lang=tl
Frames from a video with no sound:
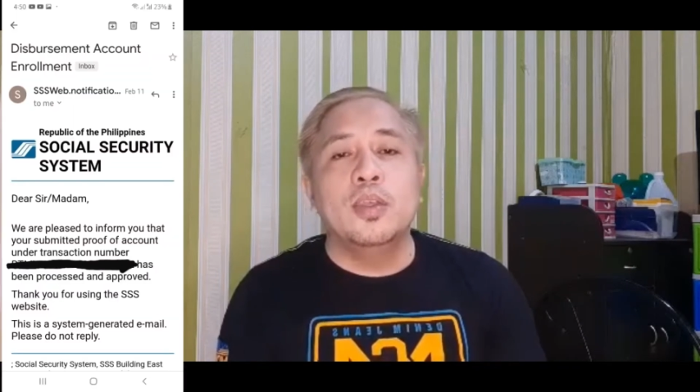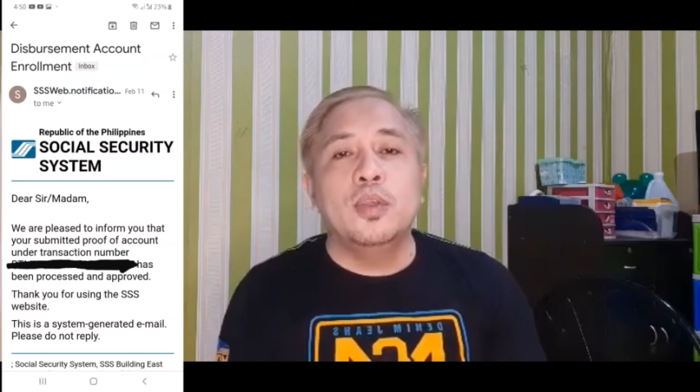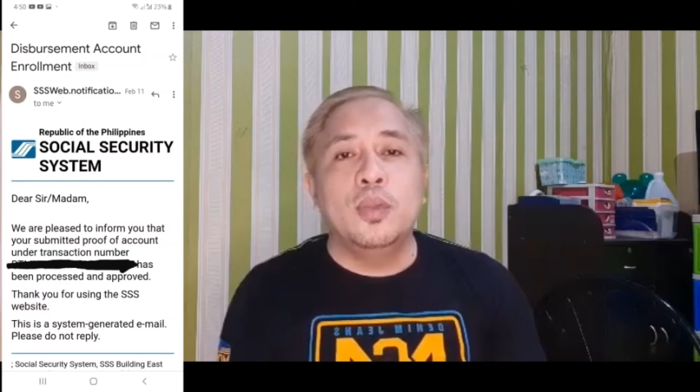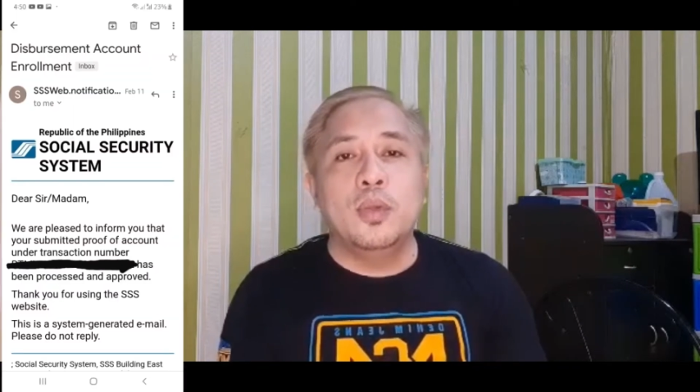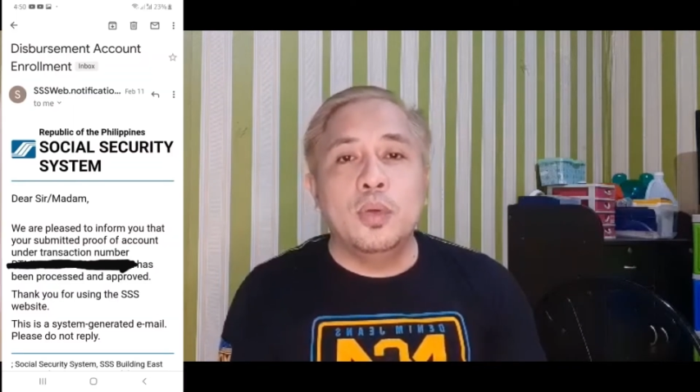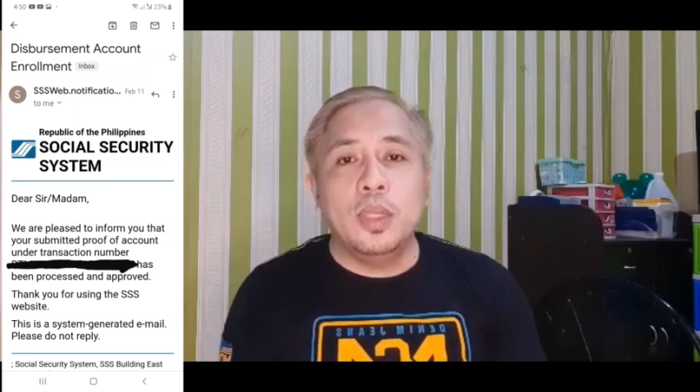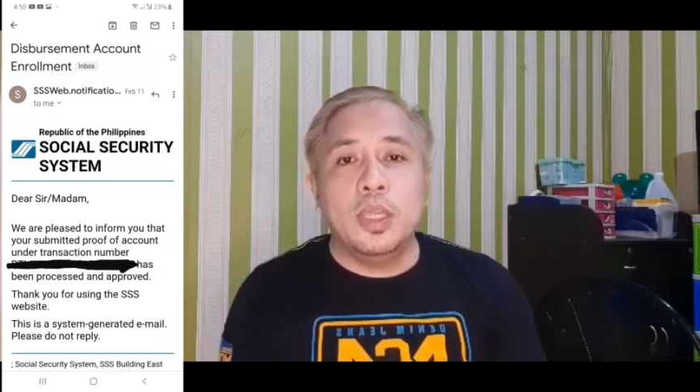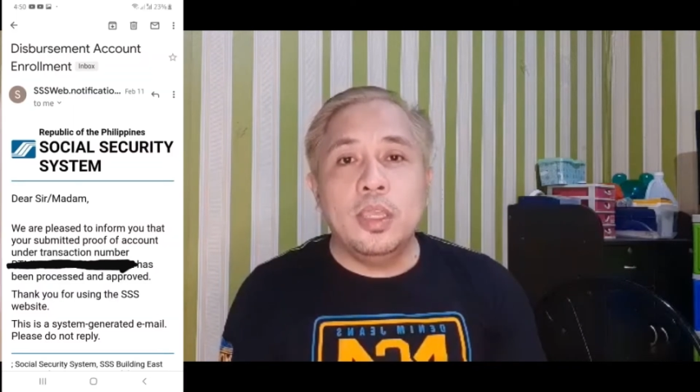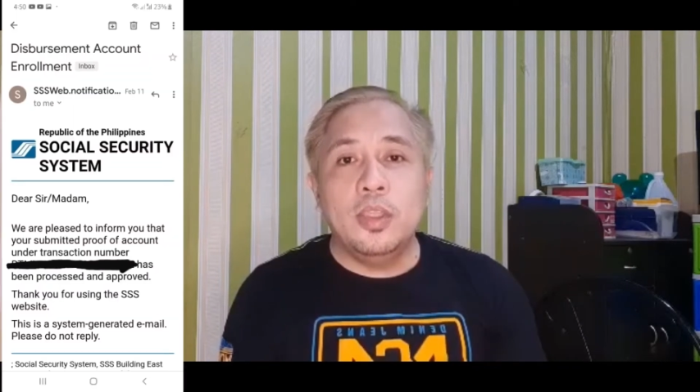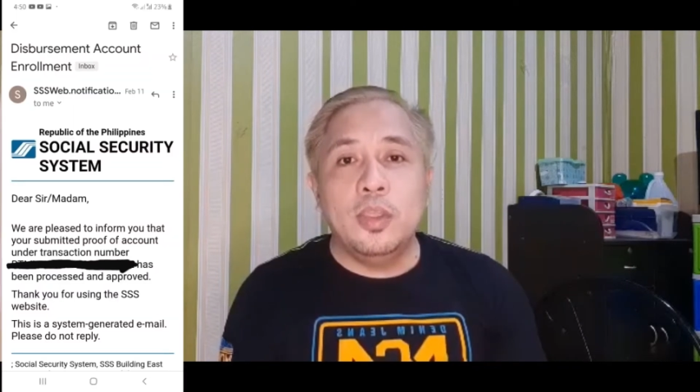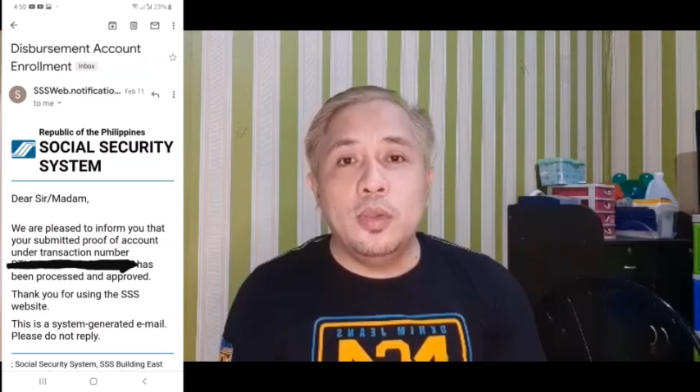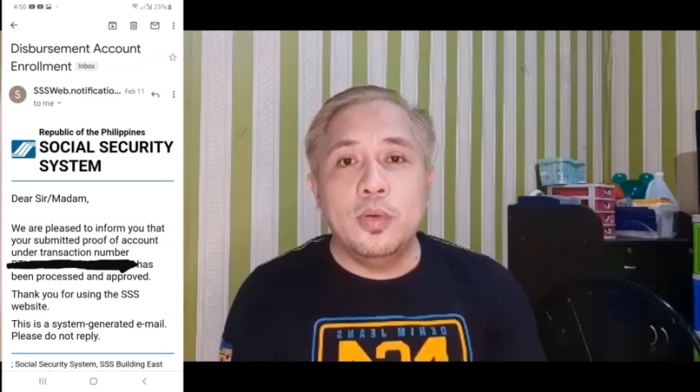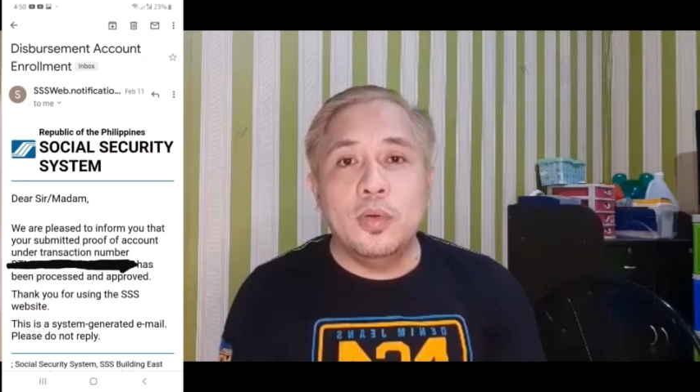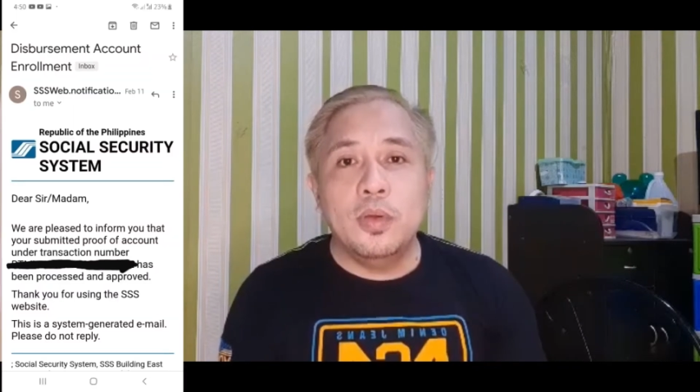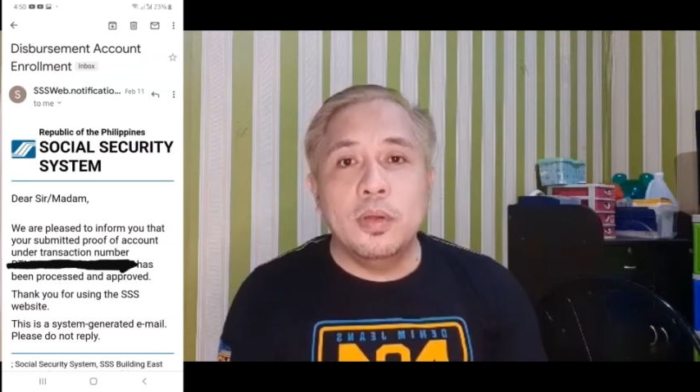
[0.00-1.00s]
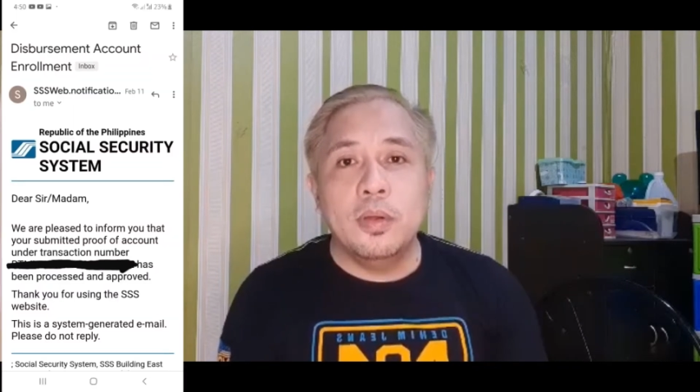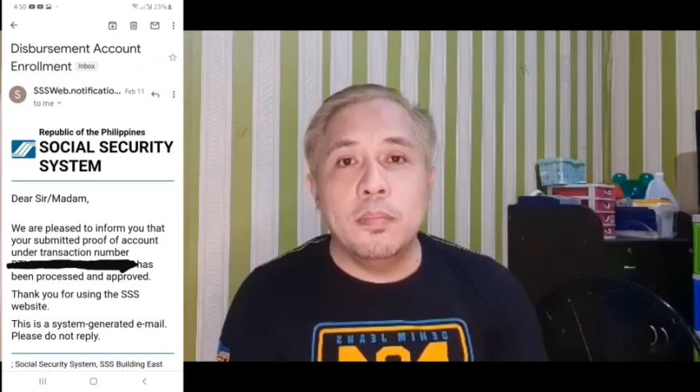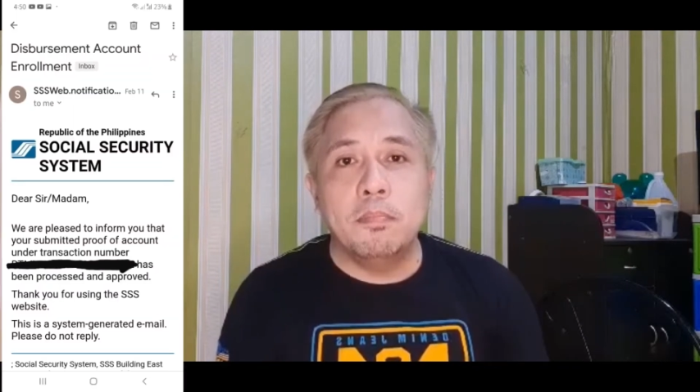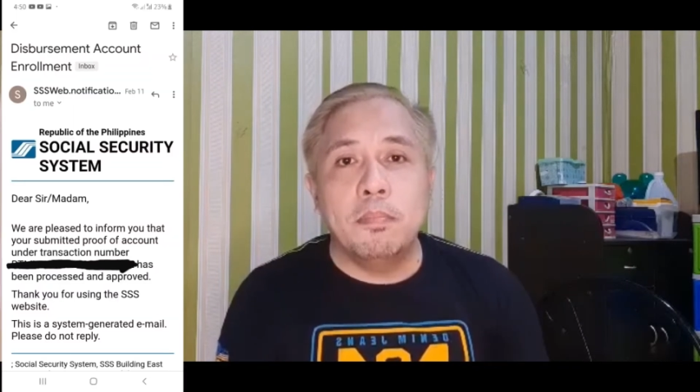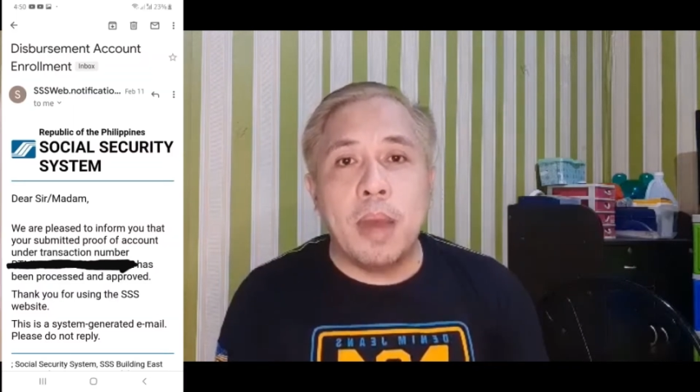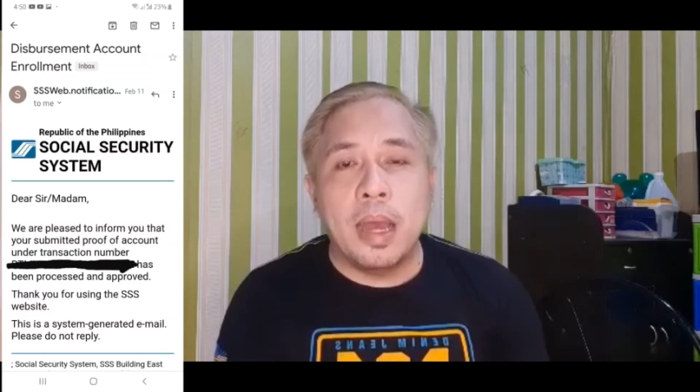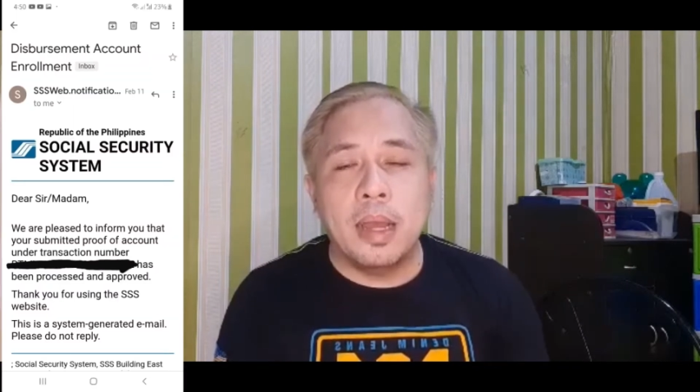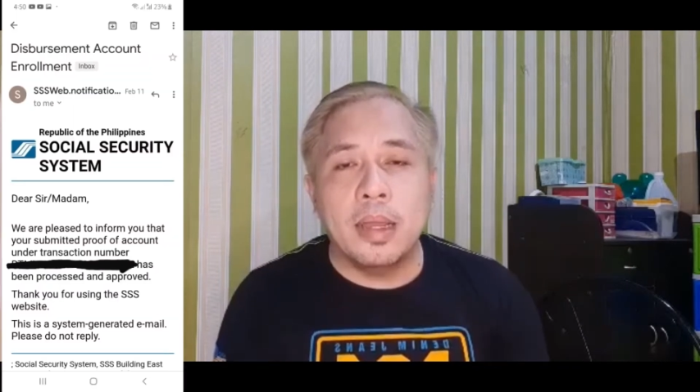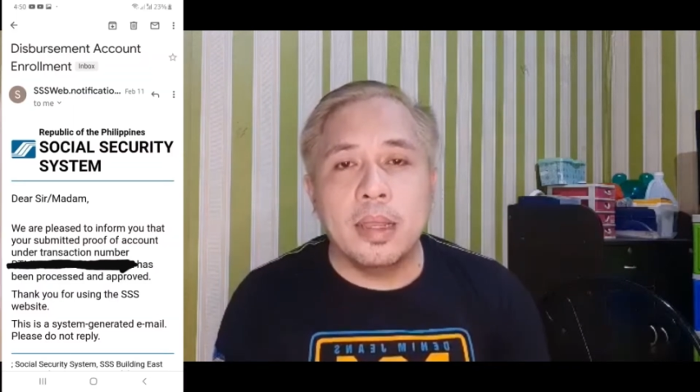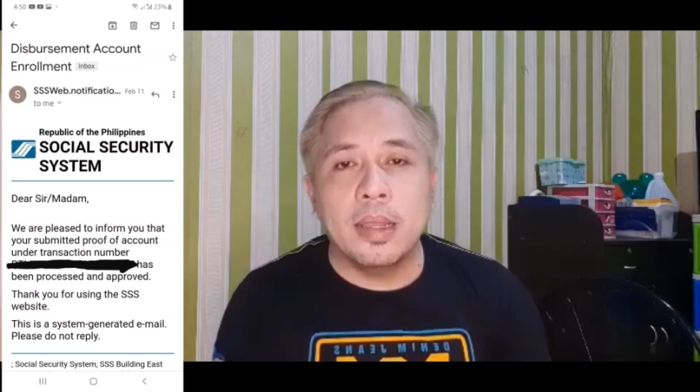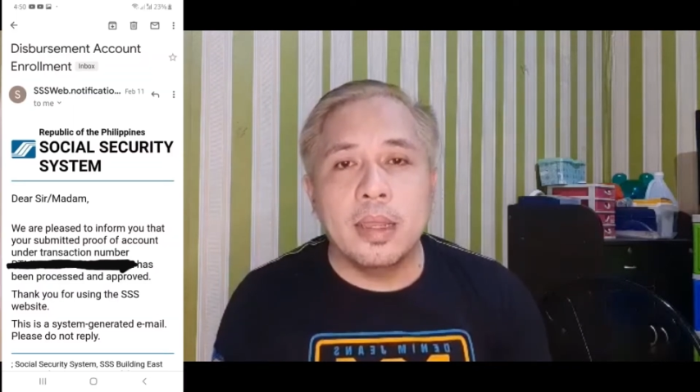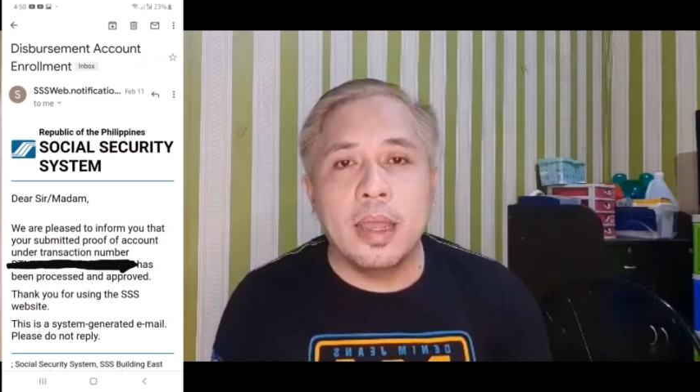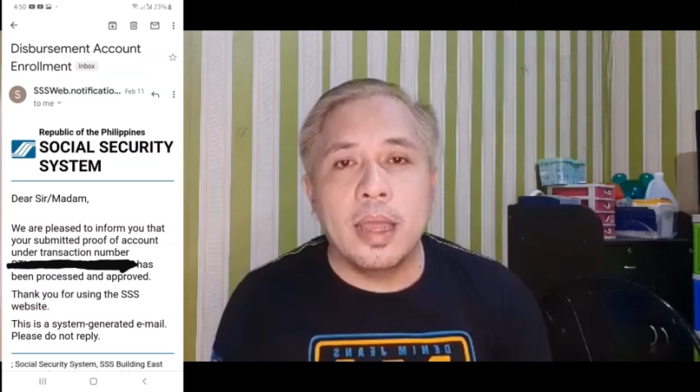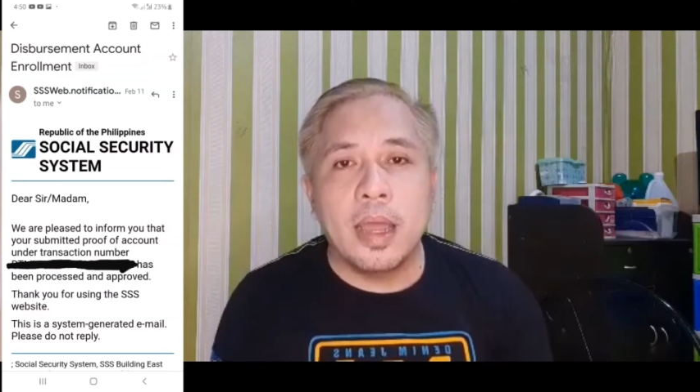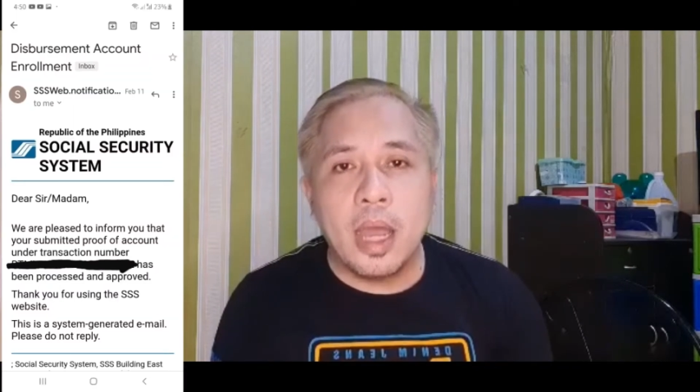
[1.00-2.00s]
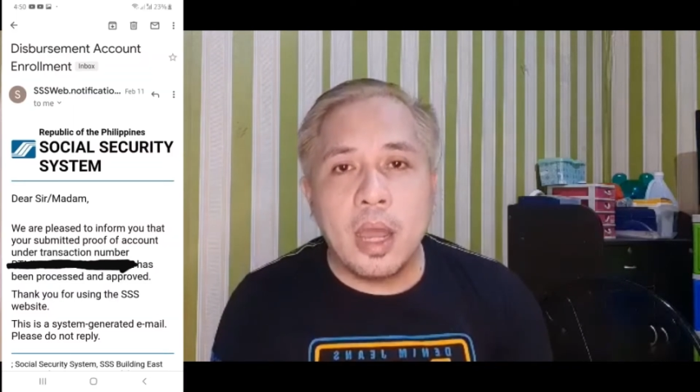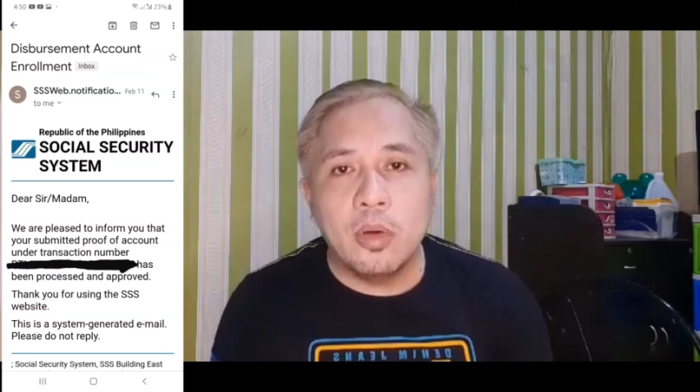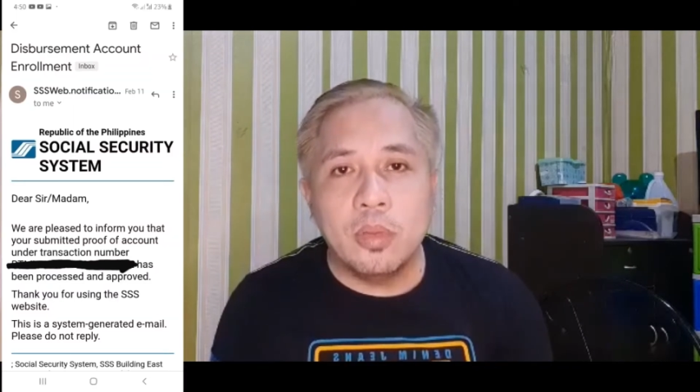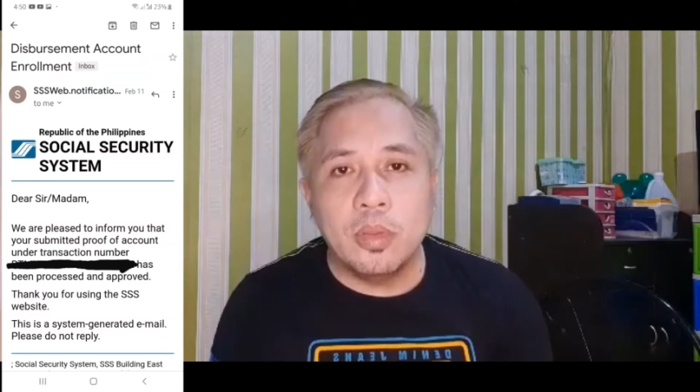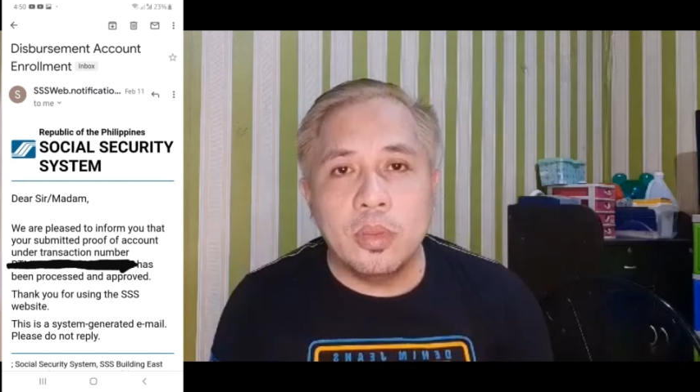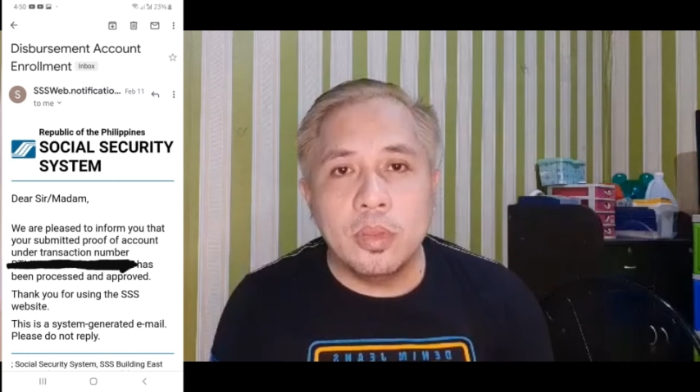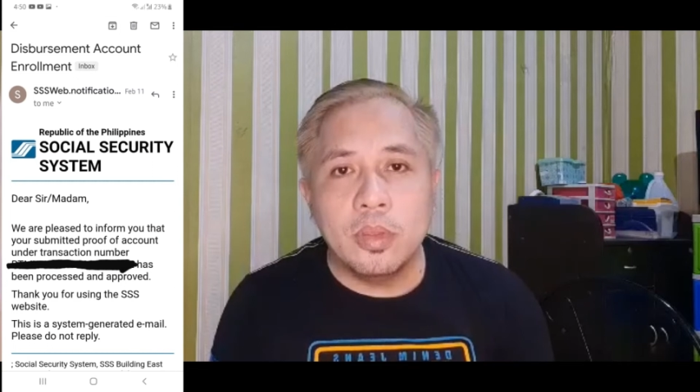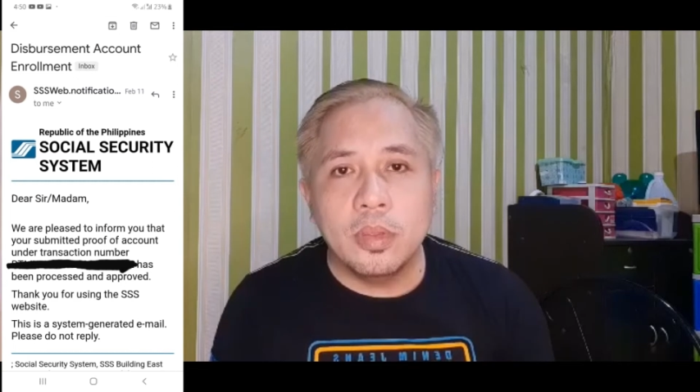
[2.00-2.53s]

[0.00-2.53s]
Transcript: yung inyong bank account.